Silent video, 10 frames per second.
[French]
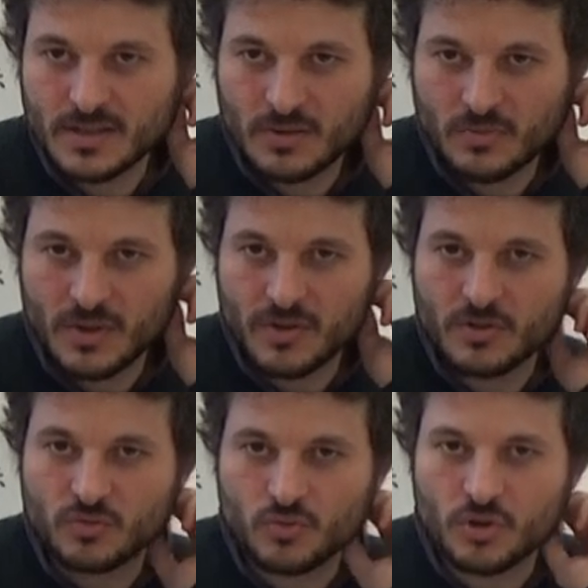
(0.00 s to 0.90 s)
années, on avait
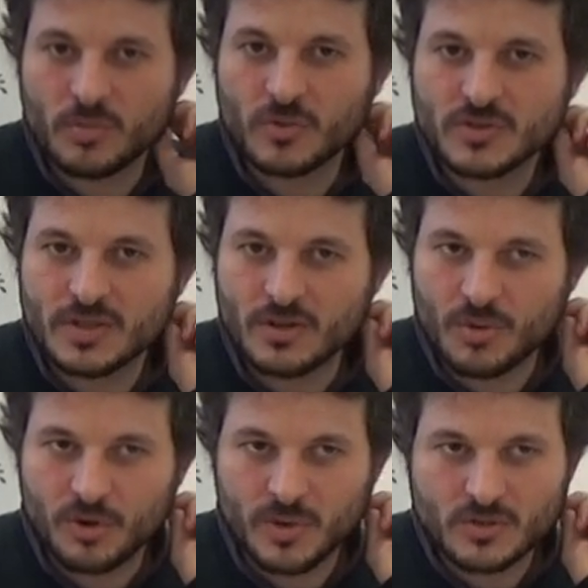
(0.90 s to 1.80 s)
toujours commencé dans la
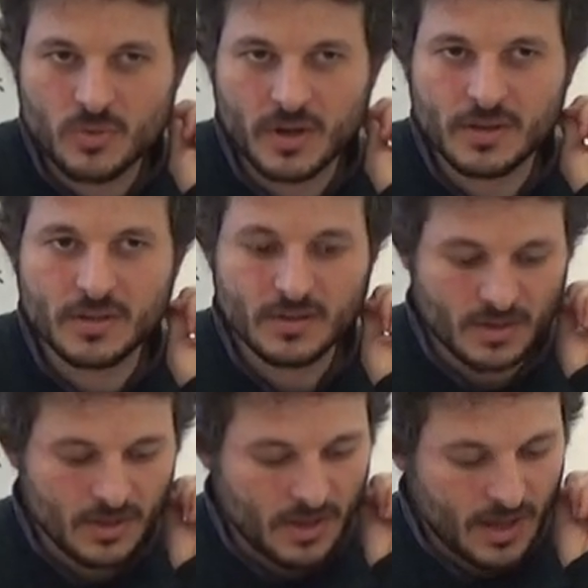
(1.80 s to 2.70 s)
première soirée
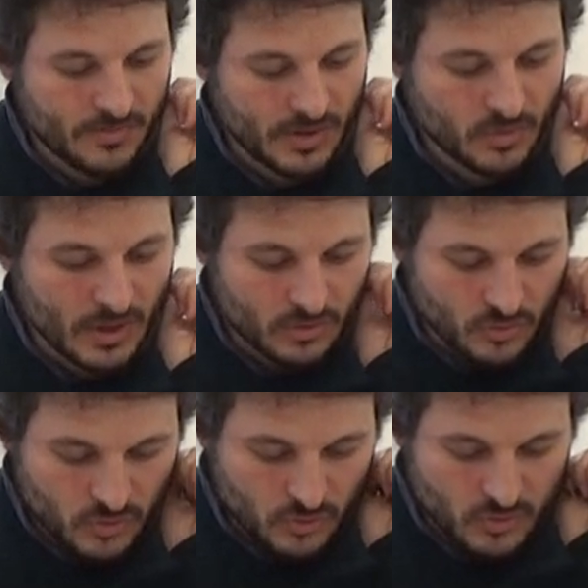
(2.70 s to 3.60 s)
avec une
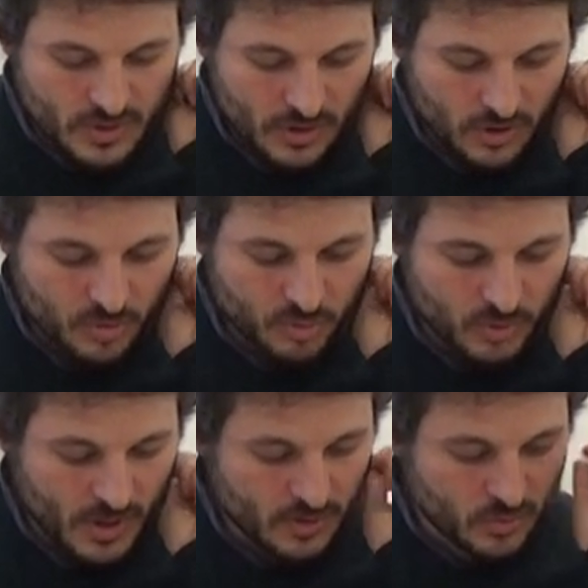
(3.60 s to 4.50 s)
introduction au dialogue pour
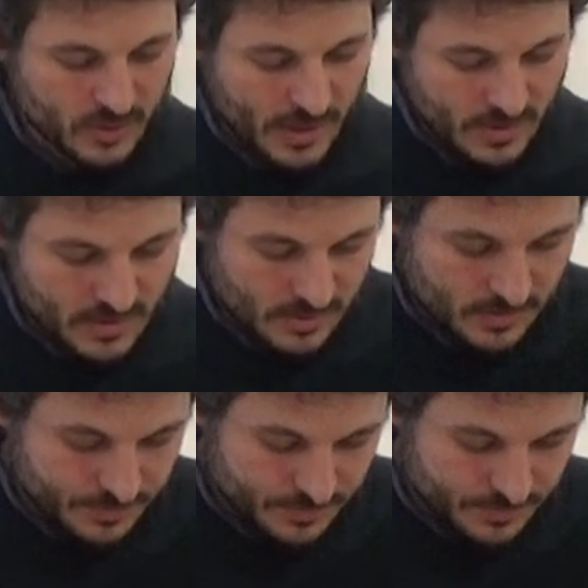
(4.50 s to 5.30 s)
donner un contexte,